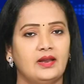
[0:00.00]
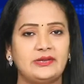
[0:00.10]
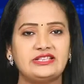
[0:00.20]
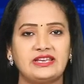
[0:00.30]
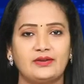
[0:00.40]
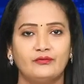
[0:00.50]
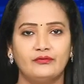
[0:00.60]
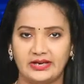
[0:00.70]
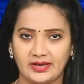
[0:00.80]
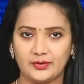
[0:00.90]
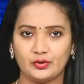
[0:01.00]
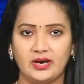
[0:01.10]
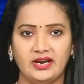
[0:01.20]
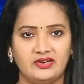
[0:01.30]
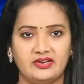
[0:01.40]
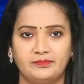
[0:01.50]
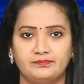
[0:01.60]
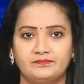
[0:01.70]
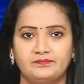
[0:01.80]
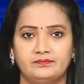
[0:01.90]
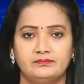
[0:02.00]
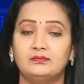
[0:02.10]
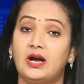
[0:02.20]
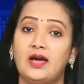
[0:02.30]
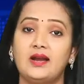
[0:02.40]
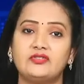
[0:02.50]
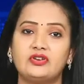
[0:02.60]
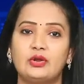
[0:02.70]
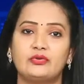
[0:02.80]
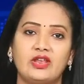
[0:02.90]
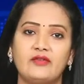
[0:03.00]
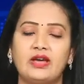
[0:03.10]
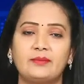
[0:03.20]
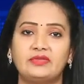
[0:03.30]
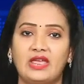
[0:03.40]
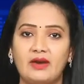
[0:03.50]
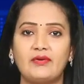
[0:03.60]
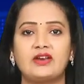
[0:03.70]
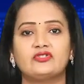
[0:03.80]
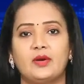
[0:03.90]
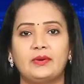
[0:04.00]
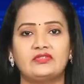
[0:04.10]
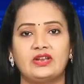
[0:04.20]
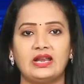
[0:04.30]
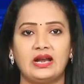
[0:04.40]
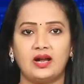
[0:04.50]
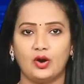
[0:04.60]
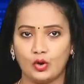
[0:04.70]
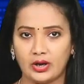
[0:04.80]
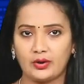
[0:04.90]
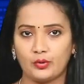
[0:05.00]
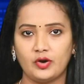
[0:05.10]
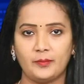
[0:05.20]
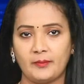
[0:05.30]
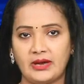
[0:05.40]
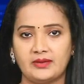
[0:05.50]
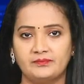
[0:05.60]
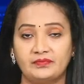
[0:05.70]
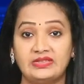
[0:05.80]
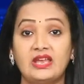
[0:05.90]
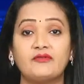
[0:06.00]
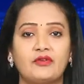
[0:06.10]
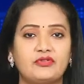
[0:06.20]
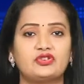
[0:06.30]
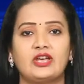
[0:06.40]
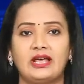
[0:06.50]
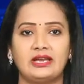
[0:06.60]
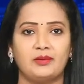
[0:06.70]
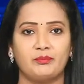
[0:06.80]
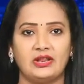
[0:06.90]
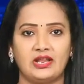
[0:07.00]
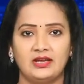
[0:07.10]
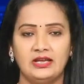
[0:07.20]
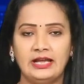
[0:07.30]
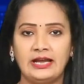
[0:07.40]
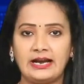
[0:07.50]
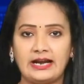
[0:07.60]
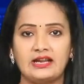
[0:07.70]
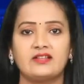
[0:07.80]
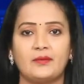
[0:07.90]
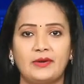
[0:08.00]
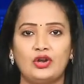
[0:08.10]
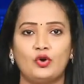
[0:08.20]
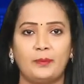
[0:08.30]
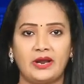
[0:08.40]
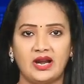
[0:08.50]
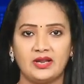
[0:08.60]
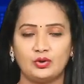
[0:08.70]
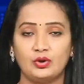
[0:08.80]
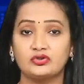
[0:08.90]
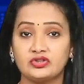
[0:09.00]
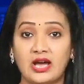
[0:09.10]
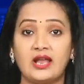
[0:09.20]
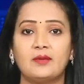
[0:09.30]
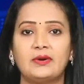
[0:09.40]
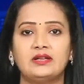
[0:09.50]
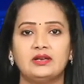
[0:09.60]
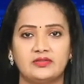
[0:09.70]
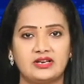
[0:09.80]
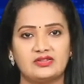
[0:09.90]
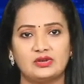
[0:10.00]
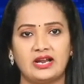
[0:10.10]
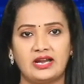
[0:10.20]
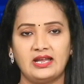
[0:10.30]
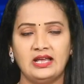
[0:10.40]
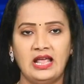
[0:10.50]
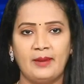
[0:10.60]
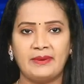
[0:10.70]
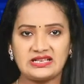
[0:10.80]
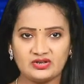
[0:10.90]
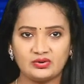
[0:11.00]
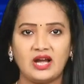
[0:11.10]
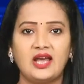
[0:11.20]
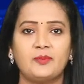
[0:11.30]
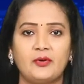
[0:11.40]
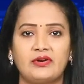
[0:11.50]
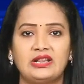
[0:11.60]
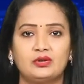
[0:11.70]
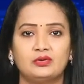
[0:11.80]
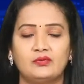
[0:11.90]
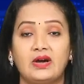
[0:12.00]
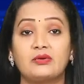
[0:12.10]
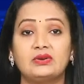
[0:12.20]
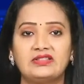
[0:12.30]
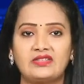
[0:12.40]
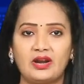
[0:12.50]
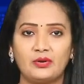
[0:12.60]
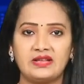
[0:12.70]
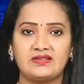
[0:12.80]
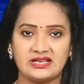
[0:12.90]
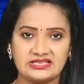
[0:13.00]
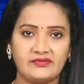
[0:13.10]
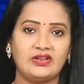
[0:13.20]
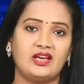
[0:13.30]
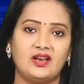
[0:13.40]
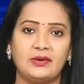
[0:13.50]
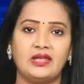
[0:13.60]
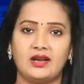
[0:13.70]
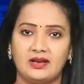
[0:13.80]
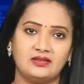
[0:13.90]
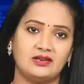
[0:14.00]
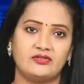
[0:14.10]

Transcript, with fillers: నమస్తే వెల్కమ్ టు ఐ డ్రీమ్ మహారాష్ట్రలో శనివారం తెల్లవారుజామున జరిగిన ఘోర రోడ్డు ప్రమాదం తీవ్ర విషాదాన్ని నింపింది ఘటన సమయంలో ప్రయాణికుల్లో చాలా మంది నిద్రిస్తున్నారని బస్సు కాలిపోవడంతో వారు నిద్రలోనే సజీవ దహనమయ్యారని